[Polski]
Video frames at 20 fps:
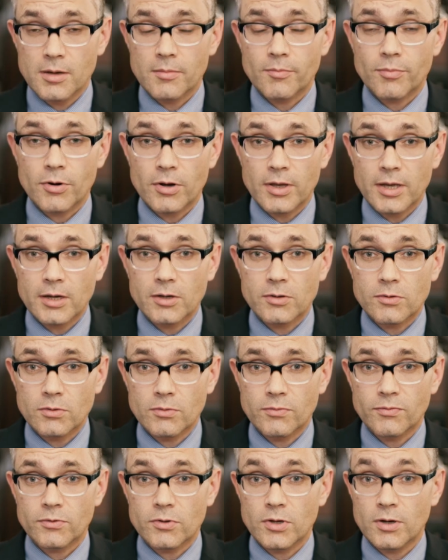
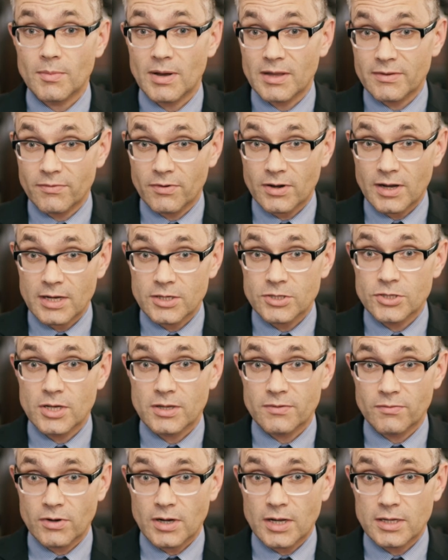Projektu, w którym adwokaci i
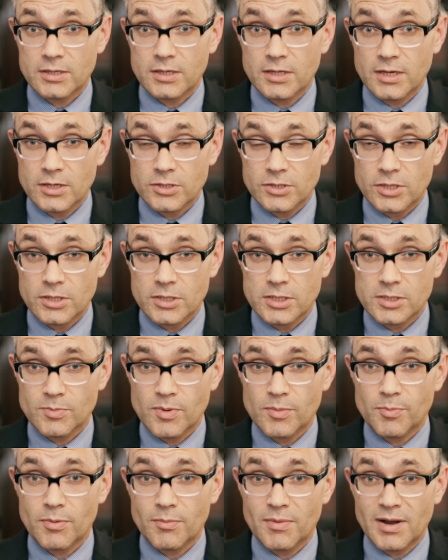adwokatki naszej
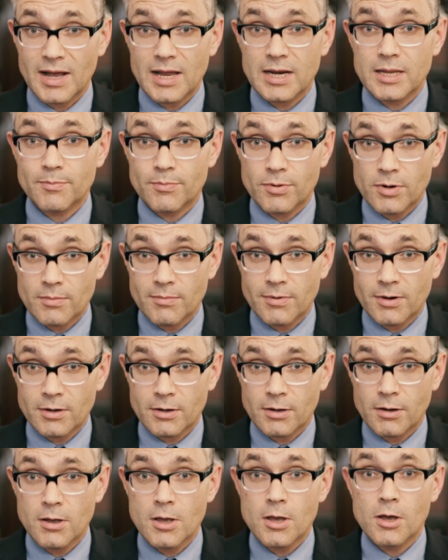Izby pomagali pro
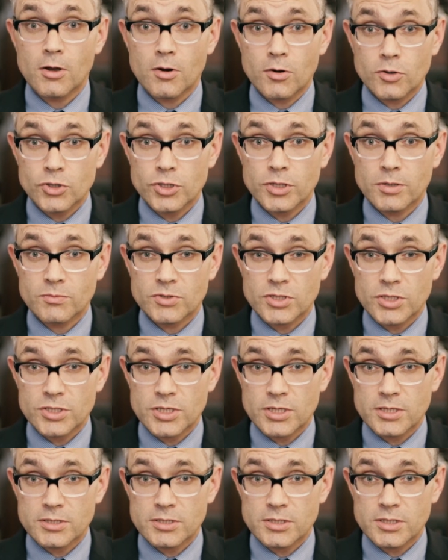bono rodzinom
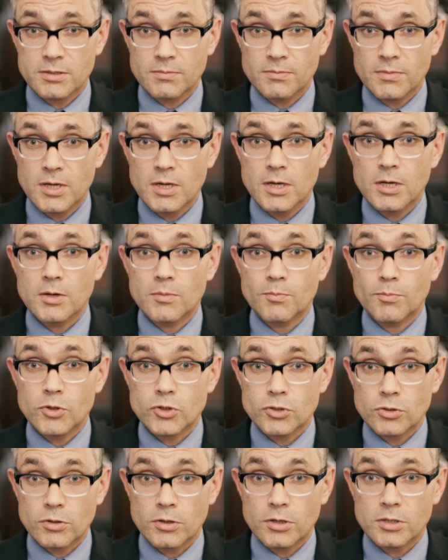czeczeńskim
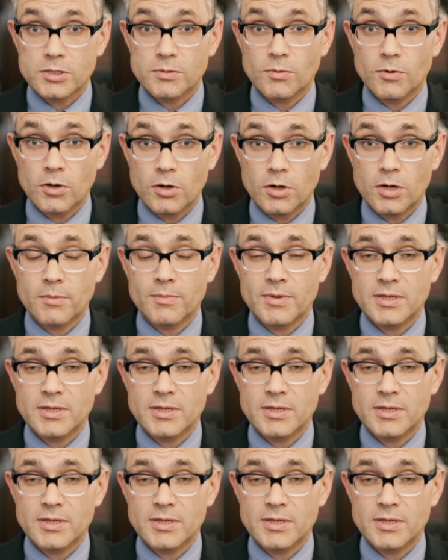poszukującym ochrony